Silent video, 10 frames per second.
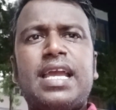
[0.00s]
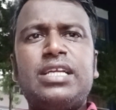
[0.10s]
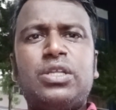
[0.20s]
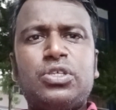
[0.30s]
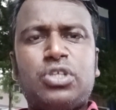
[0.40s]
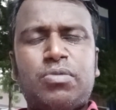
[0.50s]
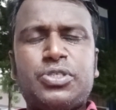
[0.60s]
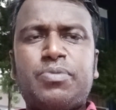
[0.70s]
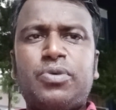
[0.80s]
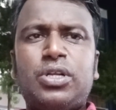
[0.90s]
এই ধরনের
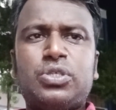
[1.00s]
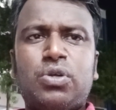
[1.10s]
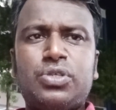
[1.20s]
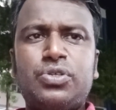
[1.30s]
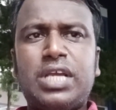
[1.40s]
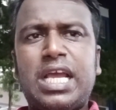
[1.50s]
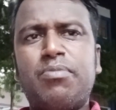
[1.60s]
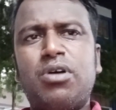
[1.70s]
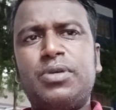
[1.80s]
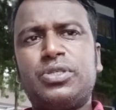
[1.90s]
সমস্যা পড়লে সরাসরি
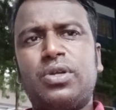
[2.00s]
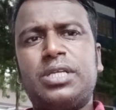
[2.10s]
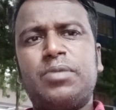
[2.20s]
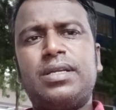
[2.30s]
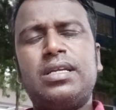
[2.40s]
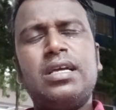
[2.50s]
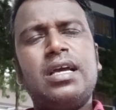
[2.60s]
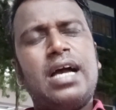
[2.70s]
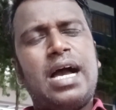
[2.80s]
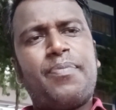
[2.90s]
এমওএমে চলে যাবেন
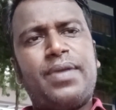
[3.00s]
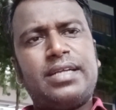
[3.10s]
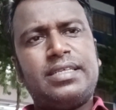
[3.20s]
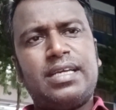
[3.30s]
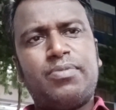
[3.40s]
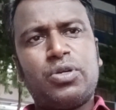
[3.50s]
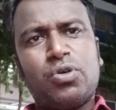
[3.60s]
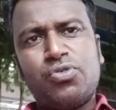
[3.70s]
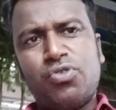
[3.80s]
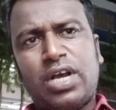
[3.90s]
আপনার সিঙ্গাপুরে
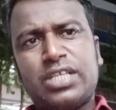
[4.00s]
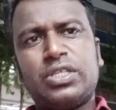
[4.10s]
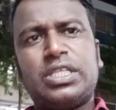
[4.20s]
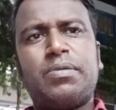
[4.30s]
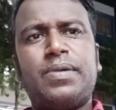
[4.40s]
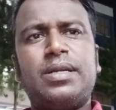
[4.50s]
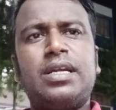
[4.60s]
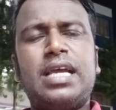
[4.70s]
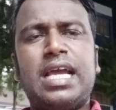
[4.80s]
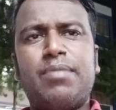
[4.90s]
কন্টিনিউ কাজ করতে পারবেন
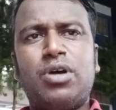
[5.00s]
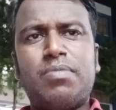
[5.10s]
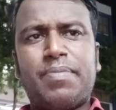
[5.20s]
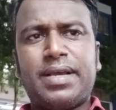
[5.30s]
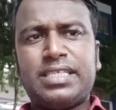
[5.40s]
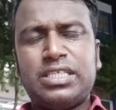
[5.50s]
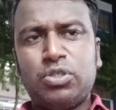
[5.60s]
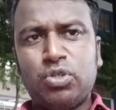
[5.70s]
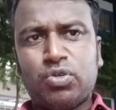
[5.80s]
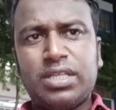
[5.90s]
এমওএম আপনাকে সেই
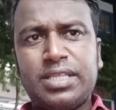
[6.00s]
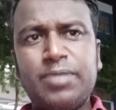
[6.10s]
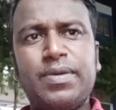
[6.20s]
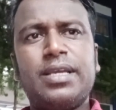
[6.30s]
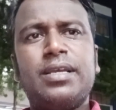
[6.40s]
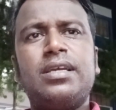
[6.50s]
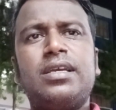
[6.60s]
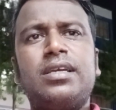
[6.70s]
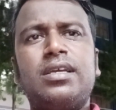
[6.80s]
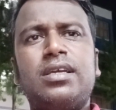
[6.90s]
সুযোগটা দিবে
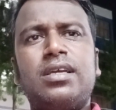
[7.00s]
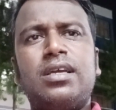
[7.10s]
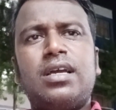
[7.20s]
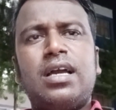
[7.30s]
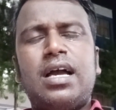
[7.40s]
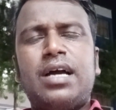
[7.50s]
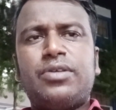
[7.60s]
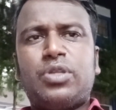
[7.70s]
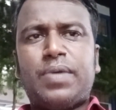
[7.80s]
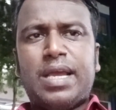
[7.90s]

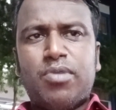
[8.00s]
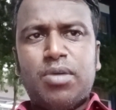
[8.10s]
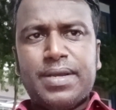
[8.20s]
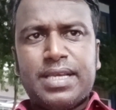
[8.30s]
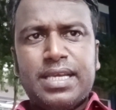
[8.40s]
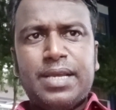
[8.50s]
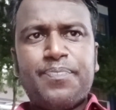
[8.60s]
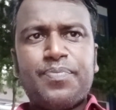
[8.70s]
তবে এমওএমে গিয়ে